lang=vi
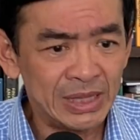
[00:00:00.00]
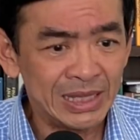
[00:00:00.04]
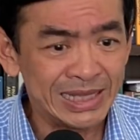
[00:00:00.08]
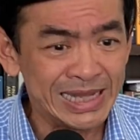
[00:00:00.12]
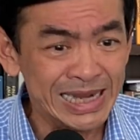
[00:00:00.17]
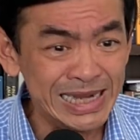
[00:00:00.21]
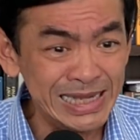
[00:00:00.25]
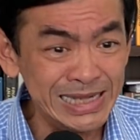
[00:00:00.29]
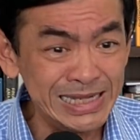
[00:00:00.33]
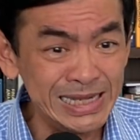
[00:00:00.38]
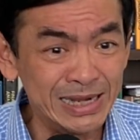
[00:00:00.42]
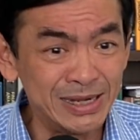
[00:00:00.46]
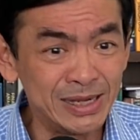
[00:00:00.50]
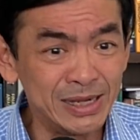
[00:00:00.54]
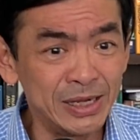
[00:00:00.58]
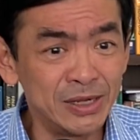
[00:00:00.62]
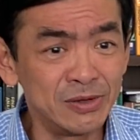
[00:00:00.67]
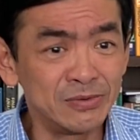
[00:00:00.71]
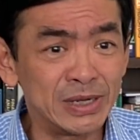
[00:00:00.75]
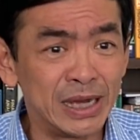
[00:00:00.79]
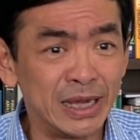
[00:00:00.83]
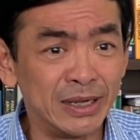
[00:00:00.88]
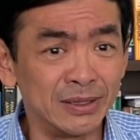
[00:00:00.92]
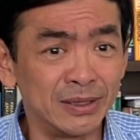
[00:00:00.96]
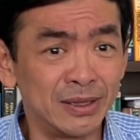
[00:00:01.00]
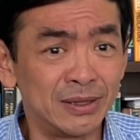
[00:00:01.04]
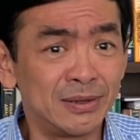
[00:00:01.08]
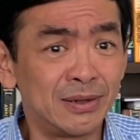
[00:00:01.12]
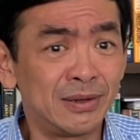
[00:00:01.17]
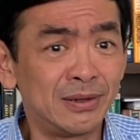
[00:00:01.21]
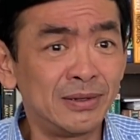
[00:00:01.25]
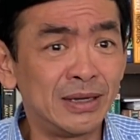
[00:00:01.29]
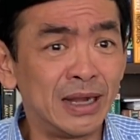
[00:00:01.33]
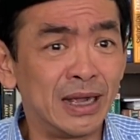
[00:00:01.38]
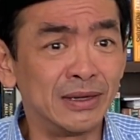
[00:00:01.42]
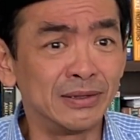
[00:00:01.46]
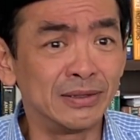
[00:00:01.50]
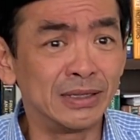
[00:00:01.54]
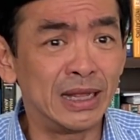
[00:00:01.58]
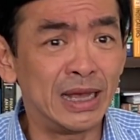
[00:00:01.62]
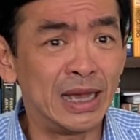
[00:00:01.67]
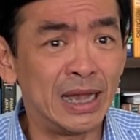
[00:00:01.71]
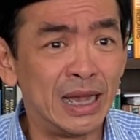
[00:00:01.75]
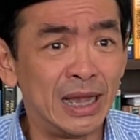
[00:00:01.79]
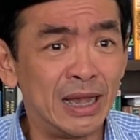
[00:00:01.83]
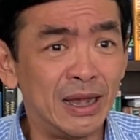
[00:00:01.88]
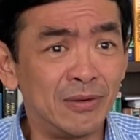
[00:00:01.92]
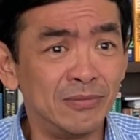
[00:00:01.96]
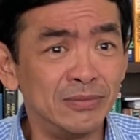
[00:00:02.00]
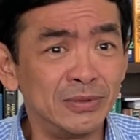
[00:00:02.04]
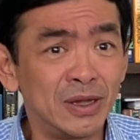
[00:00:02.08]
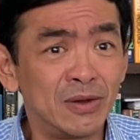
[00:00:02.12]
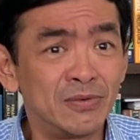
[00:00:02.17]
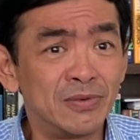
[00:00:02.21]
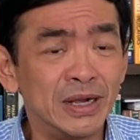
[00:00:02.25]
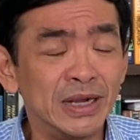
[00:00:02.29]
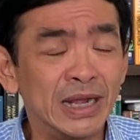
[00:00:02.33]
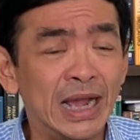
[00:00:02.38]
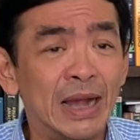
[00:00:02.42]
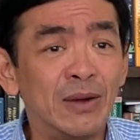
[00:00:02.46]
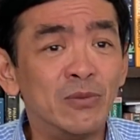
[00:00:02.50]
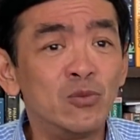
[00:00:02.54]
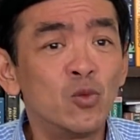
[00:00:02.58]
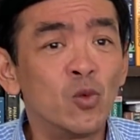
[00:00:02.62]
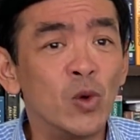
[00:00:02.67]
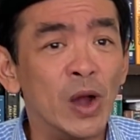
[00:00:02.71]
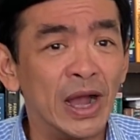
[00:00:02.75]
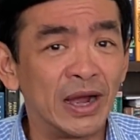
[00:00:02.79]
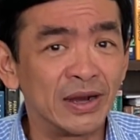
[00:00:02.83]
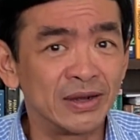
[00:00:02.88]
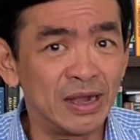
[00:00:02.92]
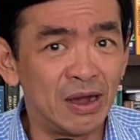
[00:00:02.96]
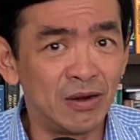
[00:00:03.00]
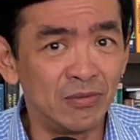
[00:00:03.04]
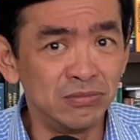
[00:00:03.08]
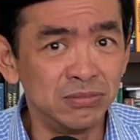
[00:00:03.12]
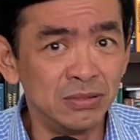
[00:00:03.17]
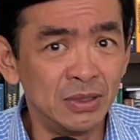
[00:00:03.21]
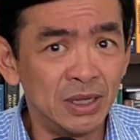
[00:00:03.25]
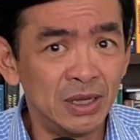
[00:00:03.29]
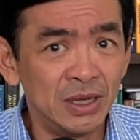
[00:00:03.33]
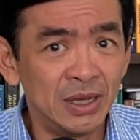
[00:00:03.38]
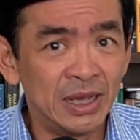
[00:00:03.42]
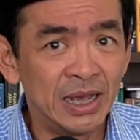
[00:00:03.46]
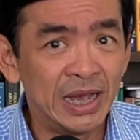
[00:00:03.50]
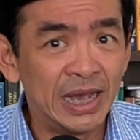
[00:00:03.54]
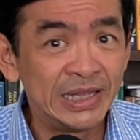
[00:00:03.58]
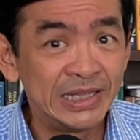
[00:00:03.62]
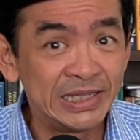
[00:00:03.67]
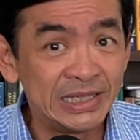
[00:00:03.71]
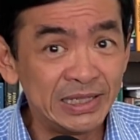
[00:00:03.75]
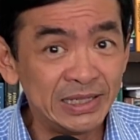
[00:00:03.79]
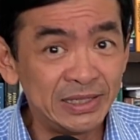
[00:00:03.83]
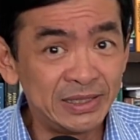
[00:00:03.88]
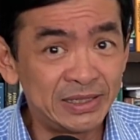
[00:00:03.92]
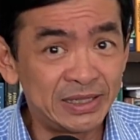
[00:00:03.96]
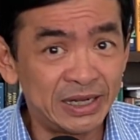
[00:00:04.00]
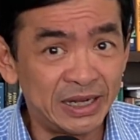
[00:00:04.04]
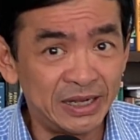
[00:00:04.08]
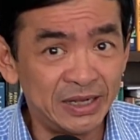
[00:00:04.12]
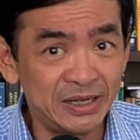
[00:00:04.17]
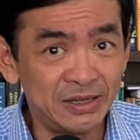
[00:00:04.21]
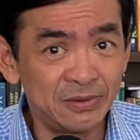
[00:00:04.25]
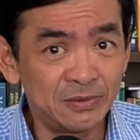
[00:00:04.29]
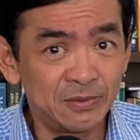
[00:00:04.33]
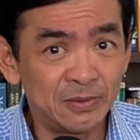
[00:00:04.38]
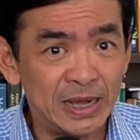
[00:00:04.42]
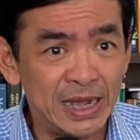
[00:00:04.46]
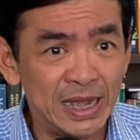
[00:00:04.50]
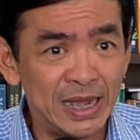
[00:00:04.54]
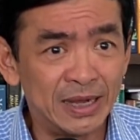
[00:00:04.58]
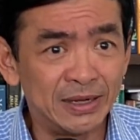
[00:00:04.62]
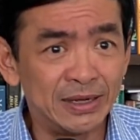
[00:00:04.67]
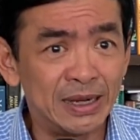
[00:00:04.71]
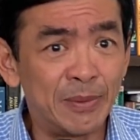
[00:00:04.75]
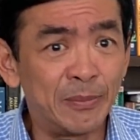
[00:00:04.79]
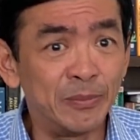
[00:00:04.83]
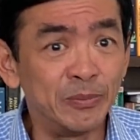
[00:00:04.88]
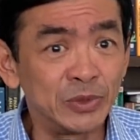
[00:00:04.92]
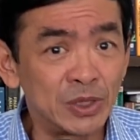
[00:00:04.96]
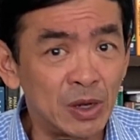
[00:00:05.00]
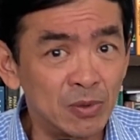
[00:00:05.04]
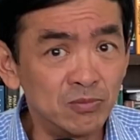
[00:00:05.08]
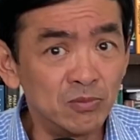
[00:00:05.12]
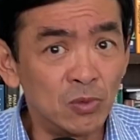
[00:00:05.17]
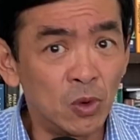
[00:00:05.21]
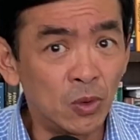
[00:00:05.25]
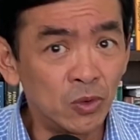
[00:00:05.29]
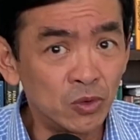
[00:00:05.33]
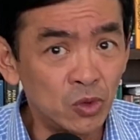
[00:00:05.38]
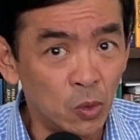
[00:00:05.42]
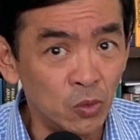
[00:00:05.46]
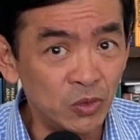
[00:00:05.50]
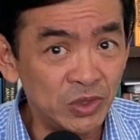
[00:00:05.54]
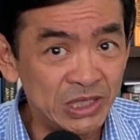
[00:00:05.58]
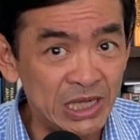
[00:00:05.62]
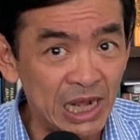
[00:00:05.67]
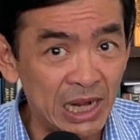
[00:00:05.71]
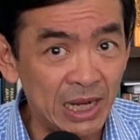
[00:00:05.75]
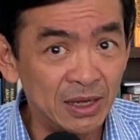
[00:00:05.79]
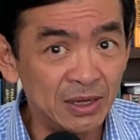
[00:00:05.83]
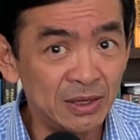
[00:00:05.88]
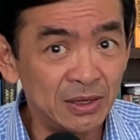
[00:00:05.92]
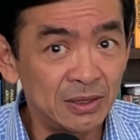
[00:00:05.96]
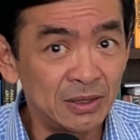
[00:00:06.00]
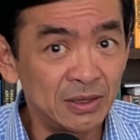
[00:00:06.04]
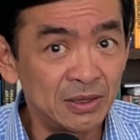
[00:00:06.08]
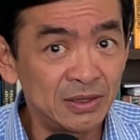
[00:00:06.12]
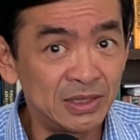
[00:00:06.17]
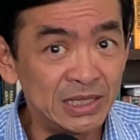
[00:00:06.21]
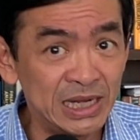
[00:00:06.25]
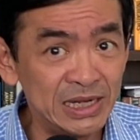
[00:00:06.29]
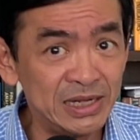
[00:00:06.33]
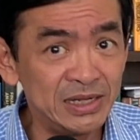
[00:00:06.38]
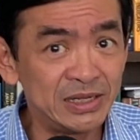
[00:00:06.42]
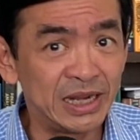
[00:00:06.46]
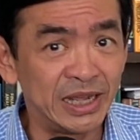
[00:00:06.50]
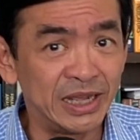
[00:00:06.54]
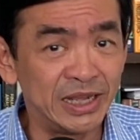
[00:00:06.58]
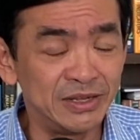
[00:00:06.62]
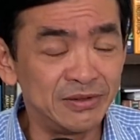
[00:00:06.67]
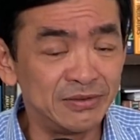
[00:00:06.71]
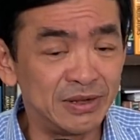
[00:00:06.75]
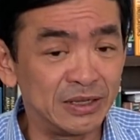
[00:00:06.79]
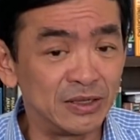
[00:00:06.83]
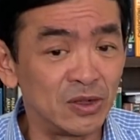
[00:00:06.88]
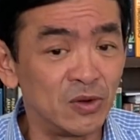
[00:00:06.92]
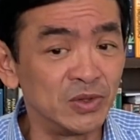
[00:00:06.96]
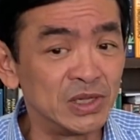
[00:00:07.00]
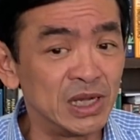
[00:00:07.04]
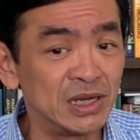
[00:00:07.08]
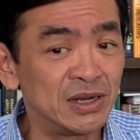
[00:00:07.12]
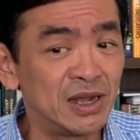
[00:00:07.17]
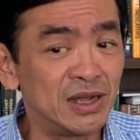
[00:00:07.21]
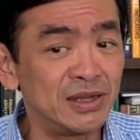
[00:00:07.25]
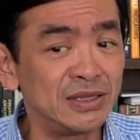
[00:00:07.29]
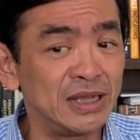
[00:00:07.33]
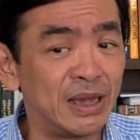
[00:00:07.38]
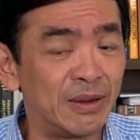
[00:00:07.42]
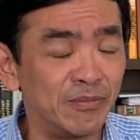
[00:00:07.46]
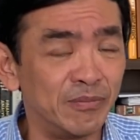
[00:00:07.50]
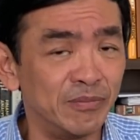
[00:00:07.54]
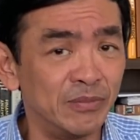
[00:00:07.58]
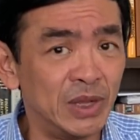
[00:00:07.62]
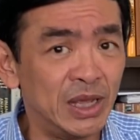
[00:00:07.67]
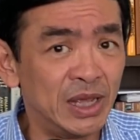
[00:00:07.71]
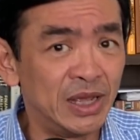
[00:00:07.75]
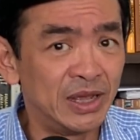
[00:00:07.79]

chính những cái điều này ta nói rằng à, ông Châu Quang Khảm hoạt động chính trị và nằm trong một cái tổ chức chính trị là tổ chức đó nhằm